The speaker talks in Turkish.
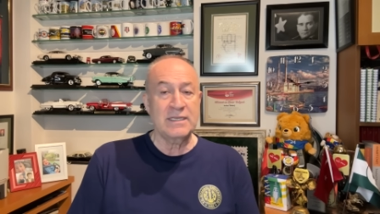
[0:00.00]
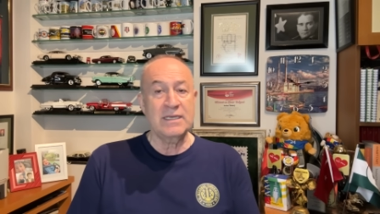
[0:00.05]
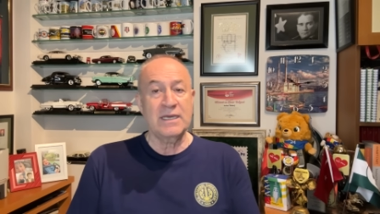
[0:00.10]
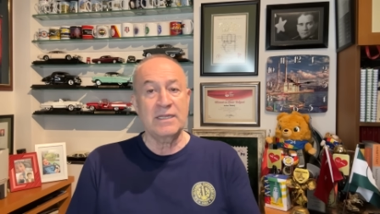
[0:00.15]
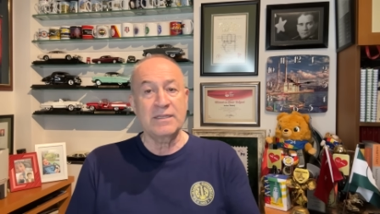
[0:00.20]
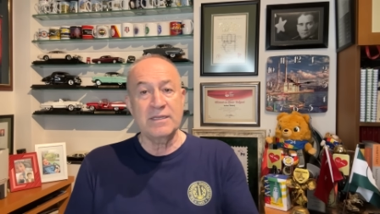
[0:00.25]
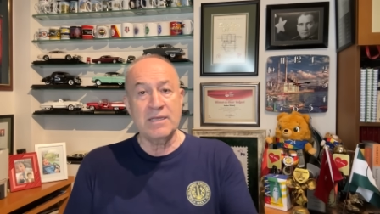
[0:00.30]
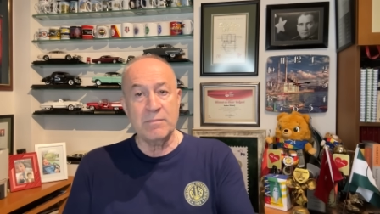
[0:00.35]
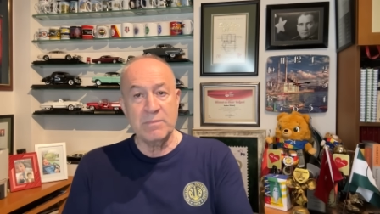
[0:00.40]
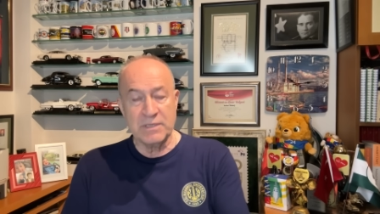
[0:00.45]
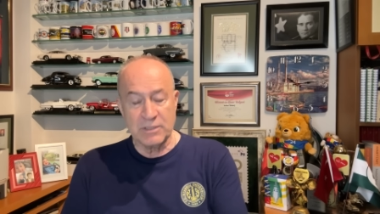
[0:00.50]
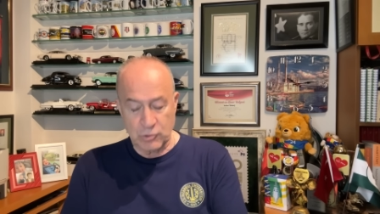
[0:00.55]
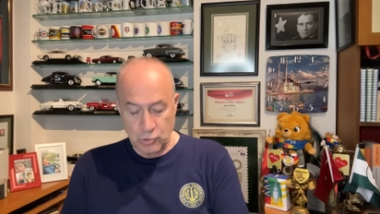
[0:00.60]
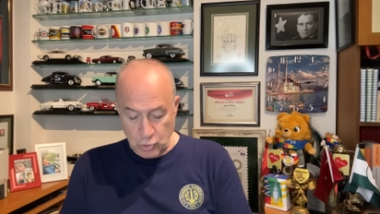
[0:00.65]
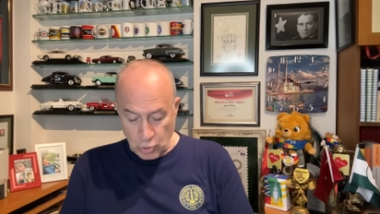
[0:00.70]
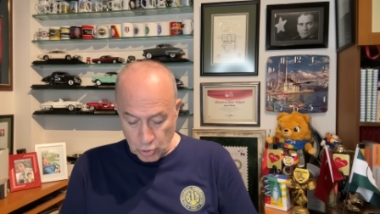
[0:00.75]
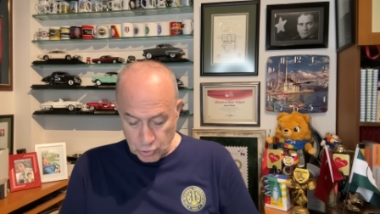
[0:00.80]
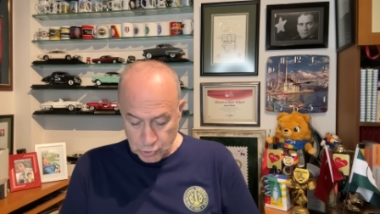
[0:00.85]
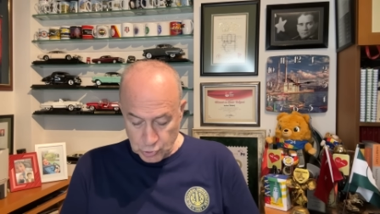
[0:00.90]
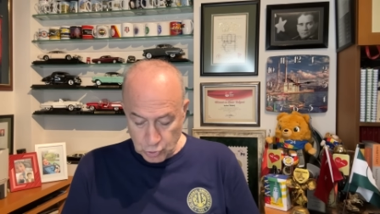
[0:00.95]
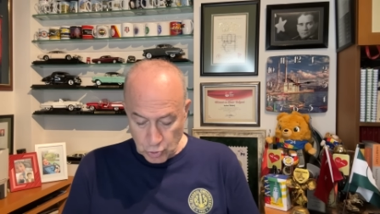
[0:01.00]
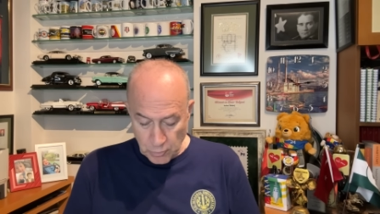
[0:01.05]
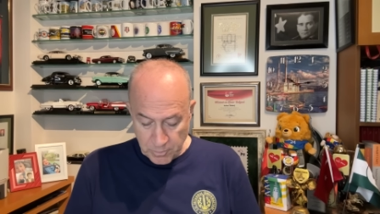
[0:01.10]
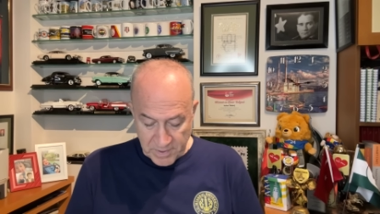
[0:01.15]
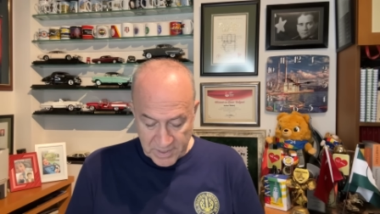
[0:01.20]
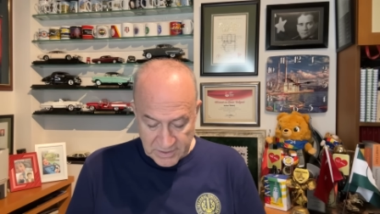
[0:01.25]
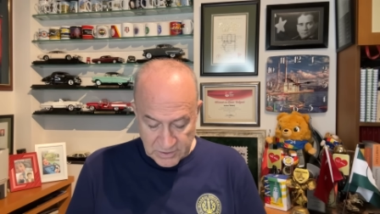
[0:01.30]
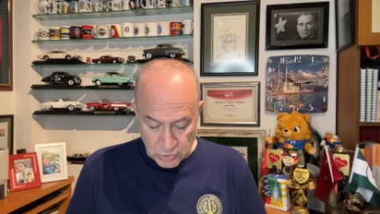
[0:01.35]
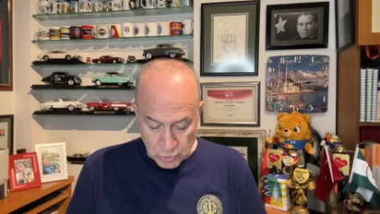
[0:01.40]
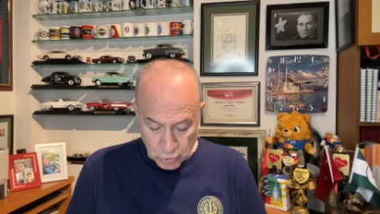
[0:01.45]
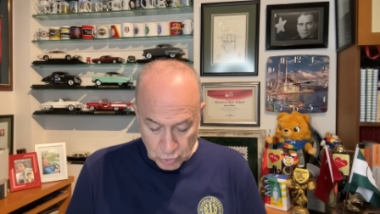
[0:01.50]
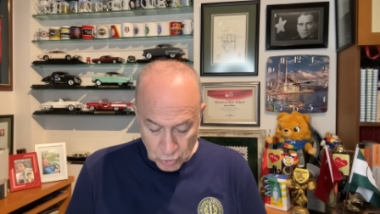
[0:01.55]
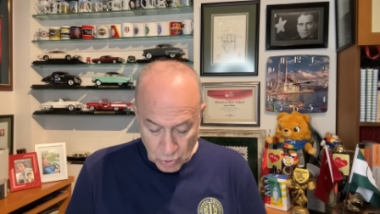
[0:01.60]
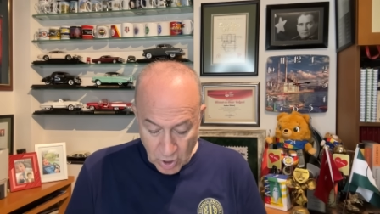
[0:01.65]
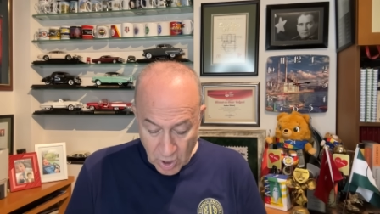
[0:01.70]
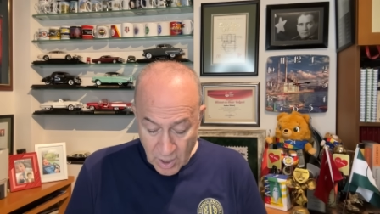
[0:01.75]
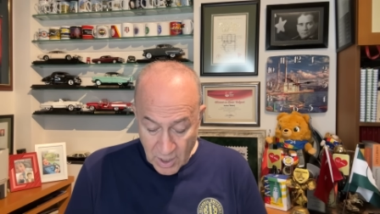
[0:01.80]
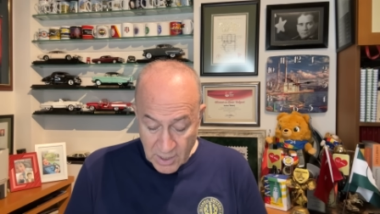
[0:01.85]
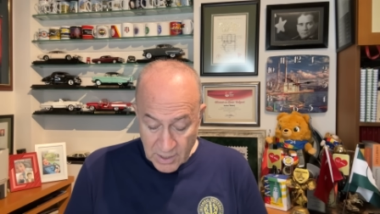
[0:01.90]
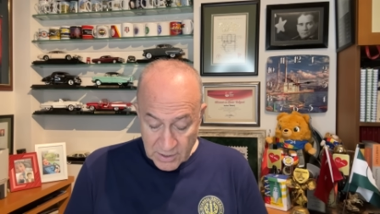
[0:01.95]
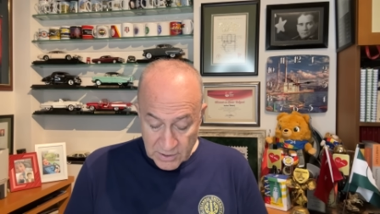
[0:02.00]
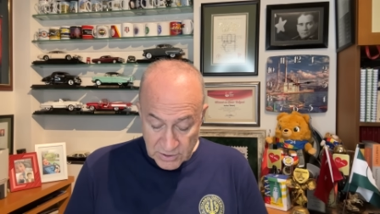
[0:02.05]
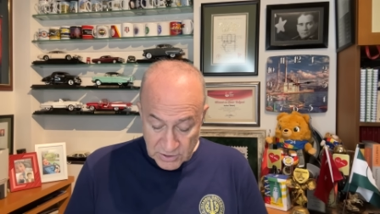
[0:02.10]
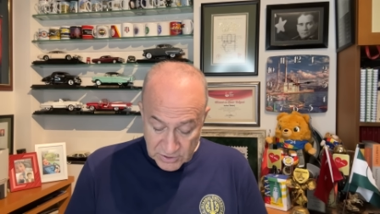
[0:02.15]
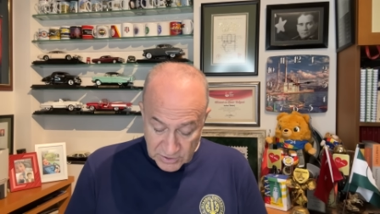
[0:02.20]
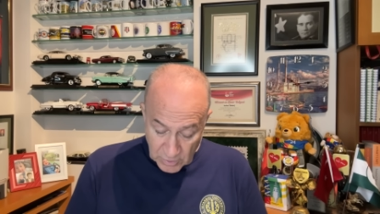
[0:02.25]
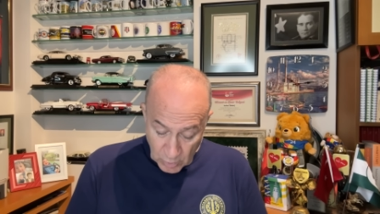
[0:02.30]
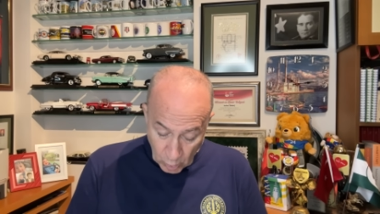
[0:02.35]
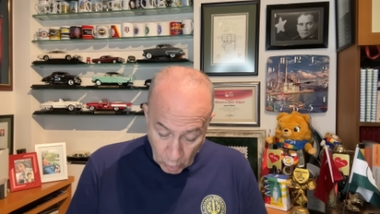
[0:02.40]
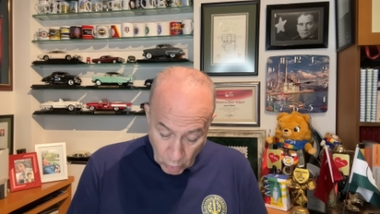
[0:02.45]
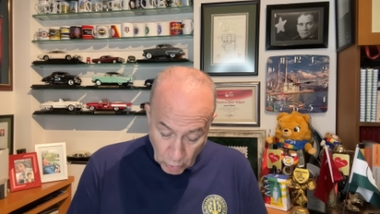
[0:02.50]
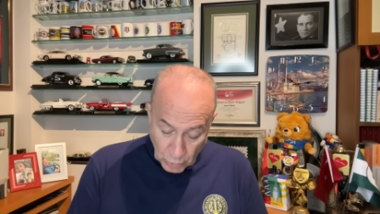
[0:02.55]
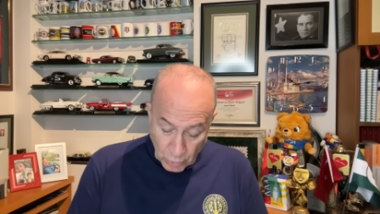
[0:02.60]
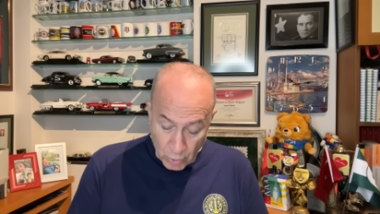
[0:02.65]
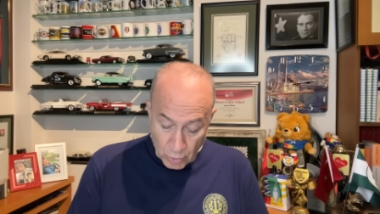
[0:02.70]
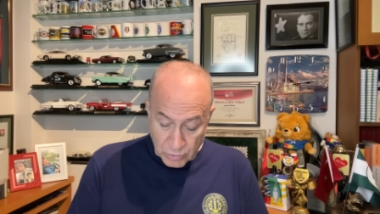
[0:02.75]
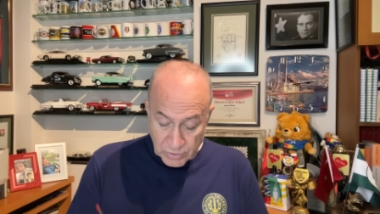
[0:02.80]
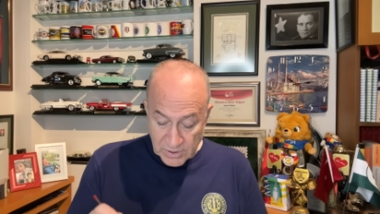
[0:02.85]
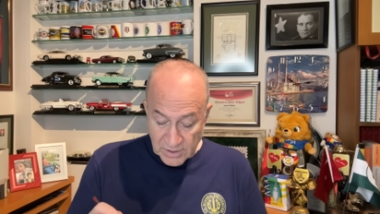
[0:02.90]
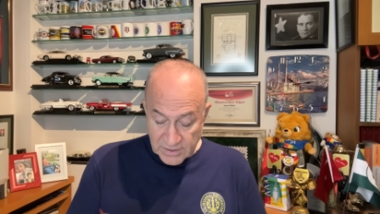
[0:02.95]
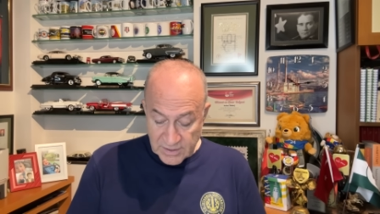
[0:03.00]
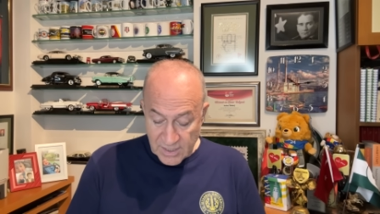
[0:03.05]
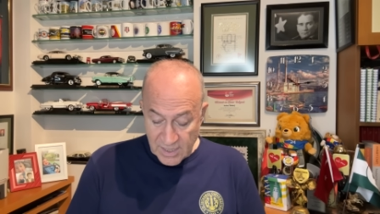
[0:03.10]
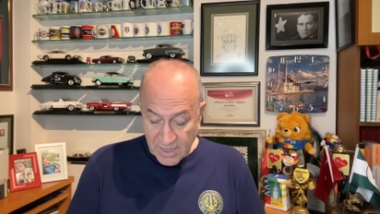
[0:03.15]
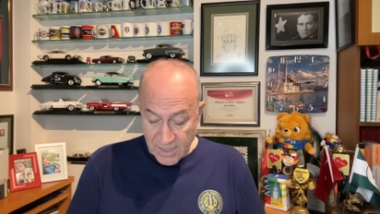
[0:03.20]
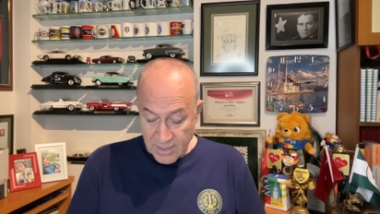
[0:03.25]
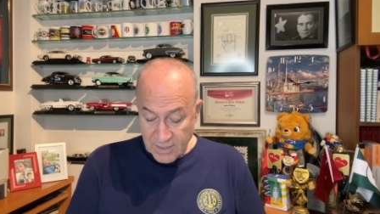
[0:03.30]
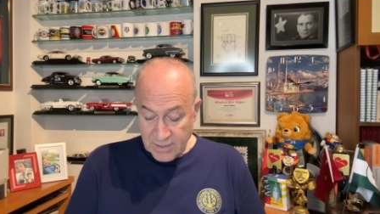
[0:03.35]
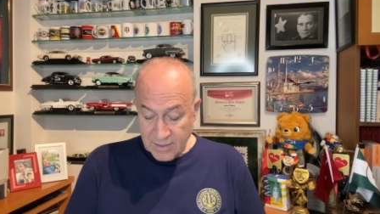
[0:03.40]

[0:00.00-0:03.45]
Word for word: yanına bir sol stoper istiyor. İşte o noktada